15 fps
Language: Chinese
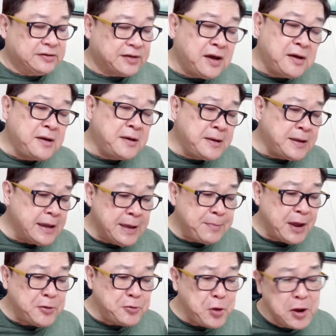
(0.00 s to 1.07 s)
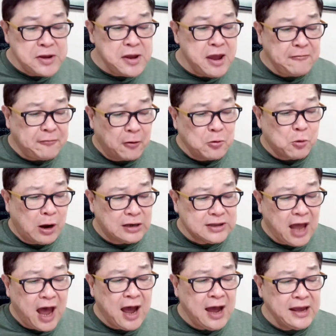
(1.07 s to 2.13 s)
这一片原野风光
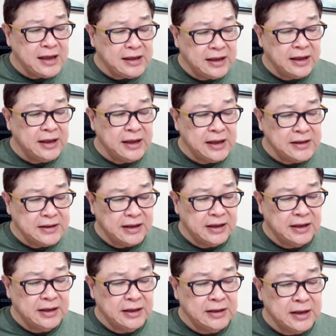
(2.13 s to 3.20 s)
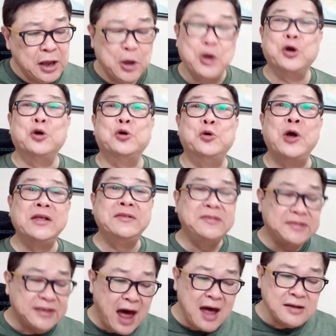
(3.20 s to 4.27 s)
太旖旎，
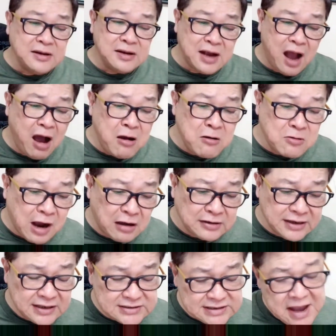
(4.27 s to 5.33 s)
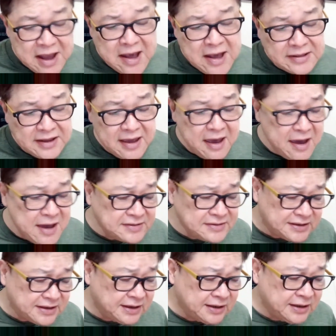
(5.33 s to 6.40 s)
远山高高的接天
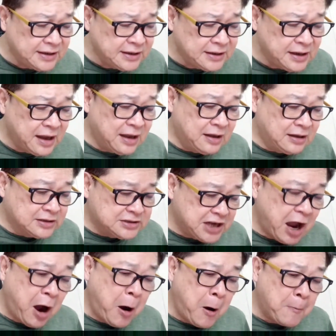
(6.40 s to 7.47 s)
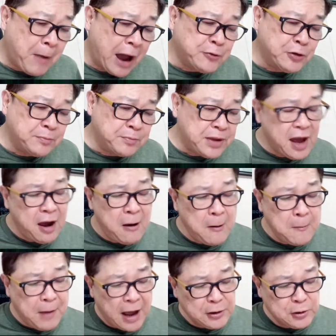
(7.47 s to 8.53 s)
际，瞧白云
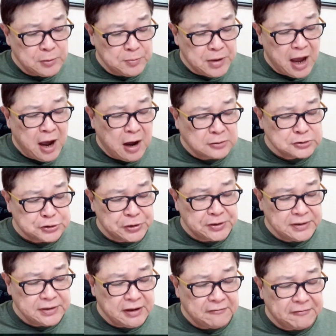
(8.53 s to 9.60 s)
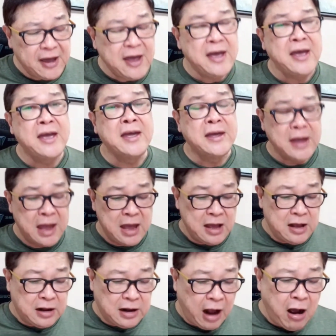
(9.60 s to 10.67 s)
飘，白云飘，群雁飞，
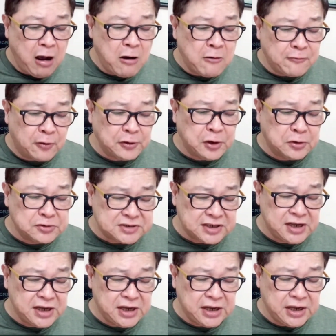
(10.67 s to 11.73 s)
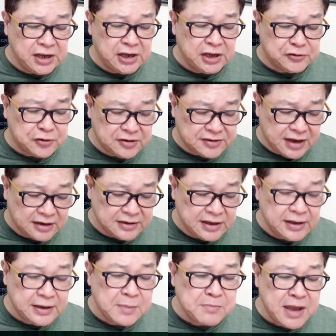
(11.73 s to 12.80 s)
高峰有积雪，香
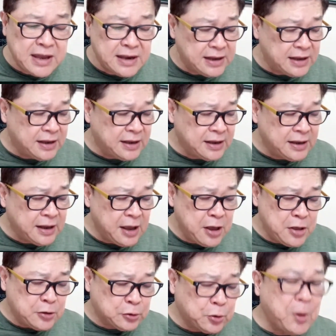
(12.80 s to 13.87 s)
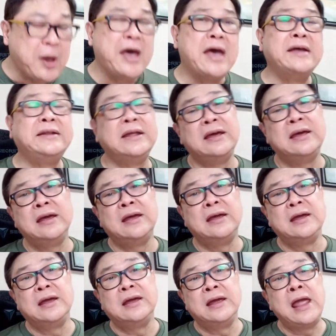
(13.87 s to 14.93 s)
烟更美丽。对
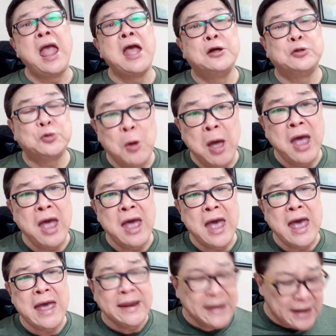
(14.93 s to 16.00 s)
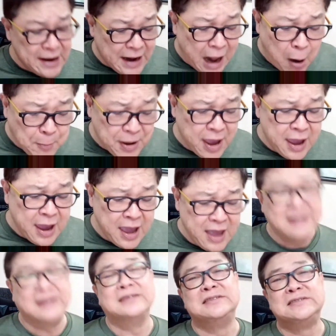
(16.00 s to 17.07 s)
你，对你告别，
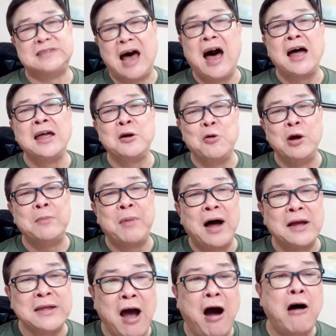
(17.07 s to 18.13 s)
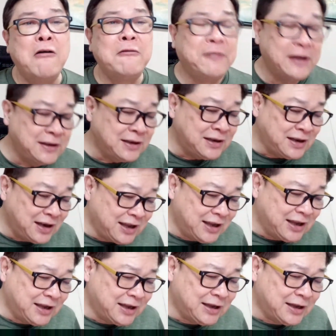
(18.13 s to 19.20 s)
再会吧，要分
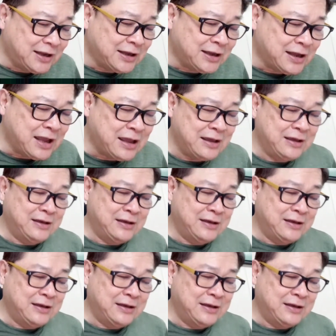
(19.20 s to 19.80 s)
离。